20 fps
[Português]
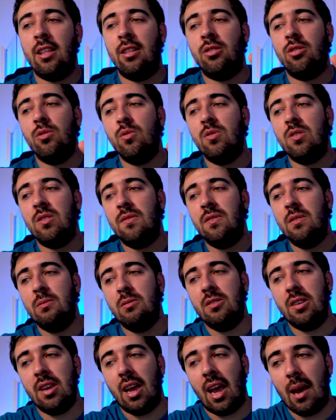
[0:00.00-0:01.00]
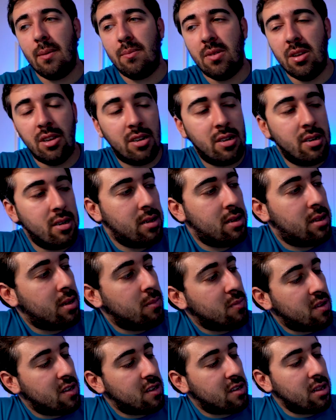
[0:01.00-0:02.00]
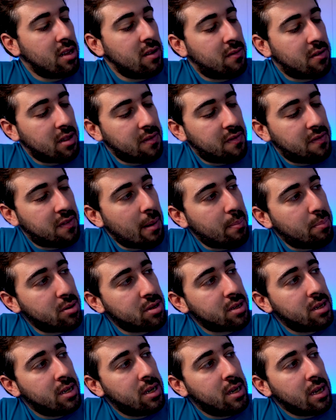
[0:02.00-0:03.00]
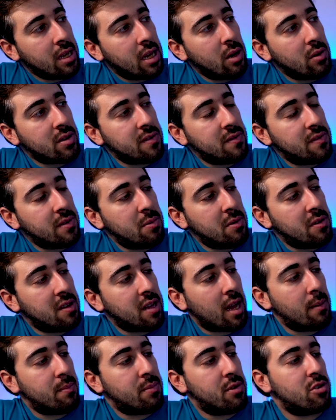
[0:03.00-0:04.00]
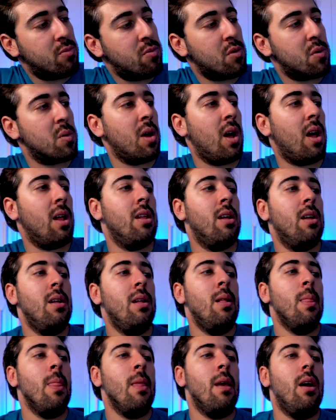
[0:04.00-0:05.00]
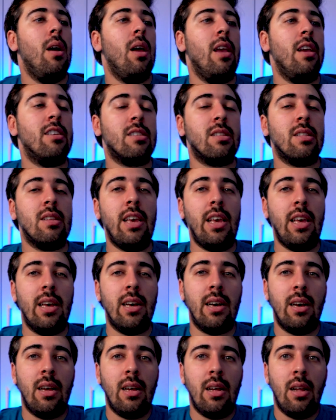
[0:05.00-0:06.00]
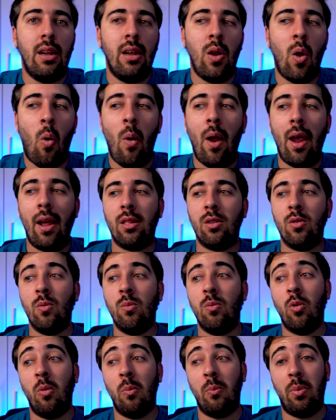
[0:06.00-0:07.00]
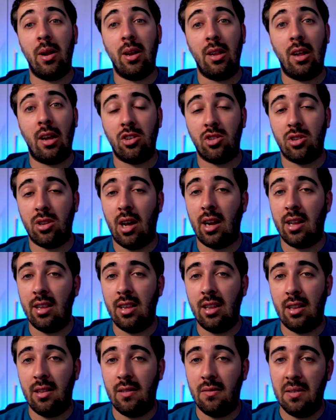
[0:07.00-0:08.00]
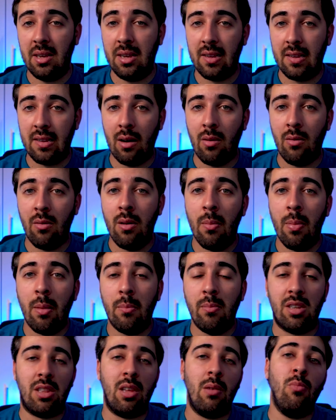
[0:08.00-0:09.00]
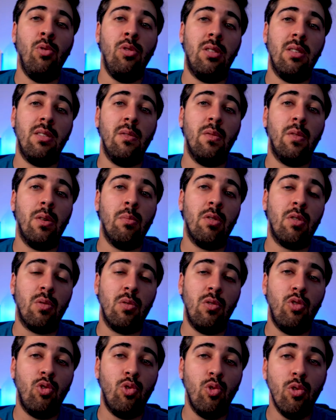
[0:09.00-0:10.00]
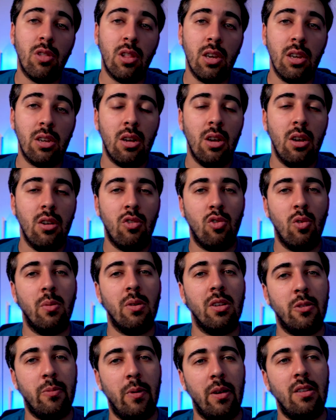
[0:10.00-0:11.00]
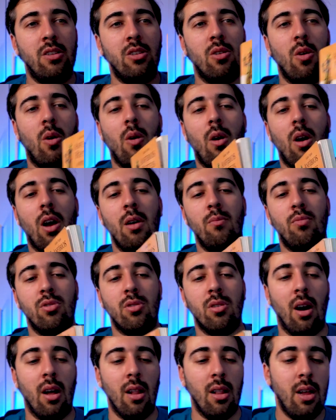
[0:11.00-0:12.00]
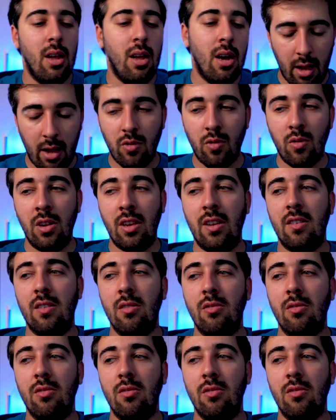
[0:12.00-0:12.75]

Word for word: dentro dos anfíbios e répteis, temos este livro da FAPAS, que é os Anfíbios e Répteis de Portugal. Este guia não é tão bom para ajudar na identificação, mas tem muitas informações úteis sobre as espécies que ocorrem em Portugal. As únicas